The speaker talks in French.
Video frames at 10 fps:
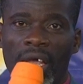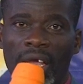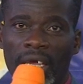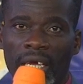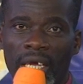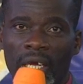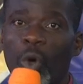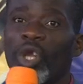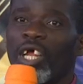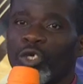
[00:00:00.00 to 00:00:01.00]
Et le
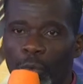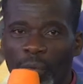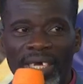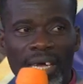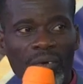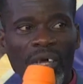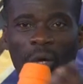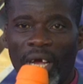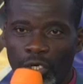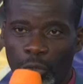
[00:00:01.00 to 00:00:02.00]
lendemain, il y avait le
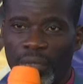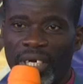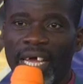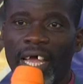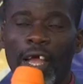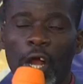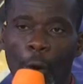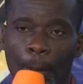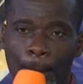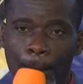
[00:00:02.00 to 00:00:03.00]
camp de prière.
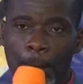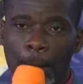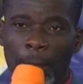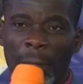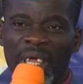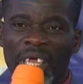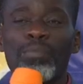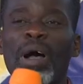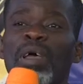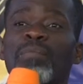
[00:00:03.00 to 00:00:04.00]
Il
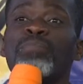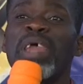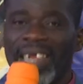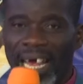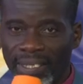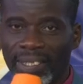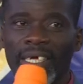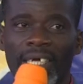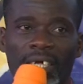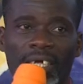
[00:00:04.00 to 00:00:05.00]
m'a même
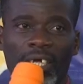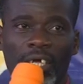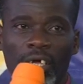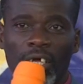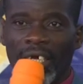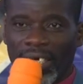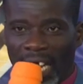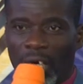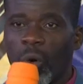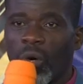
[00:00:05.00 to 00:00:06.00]
menacé
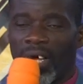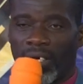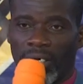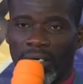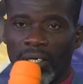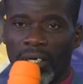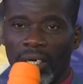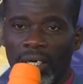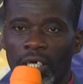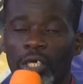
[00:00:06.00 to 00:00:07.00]
d'aller au camp.
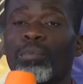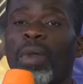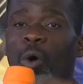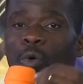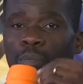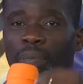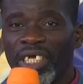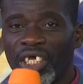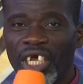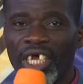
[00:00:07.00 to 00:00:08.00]
Il m'a
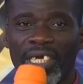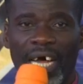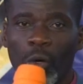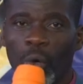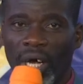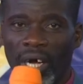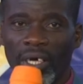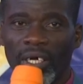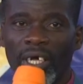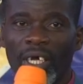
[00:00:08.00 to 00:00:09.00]
obligé d'aller au camp.
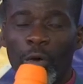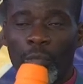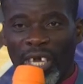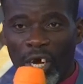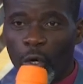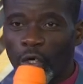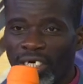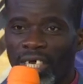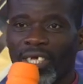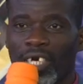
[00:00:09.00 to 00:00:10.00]
Pendant qu'on était
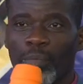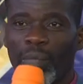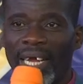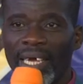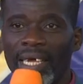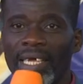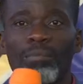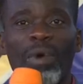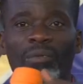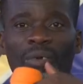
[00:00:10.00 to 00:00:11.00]
en train de parler, il
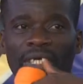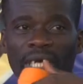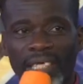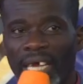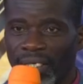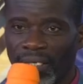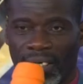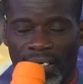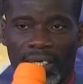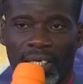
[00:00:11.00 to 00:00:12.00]
m'avait déjà
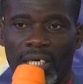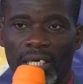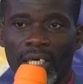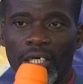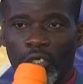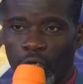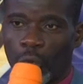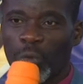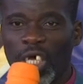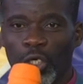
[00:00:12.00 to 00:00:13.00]
inscrit. Et comme
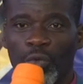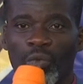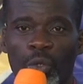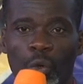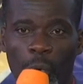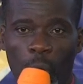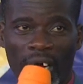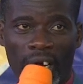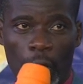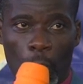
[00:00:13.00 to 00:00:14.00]
ça, je suis venu au
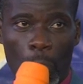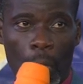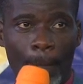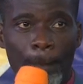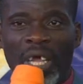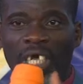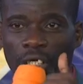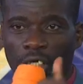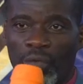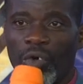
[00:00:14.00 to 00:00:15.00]
camp.
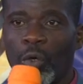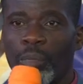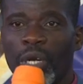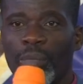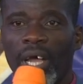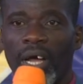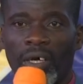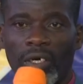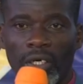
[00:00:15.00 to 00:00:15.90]
J'ai fait le premier camp.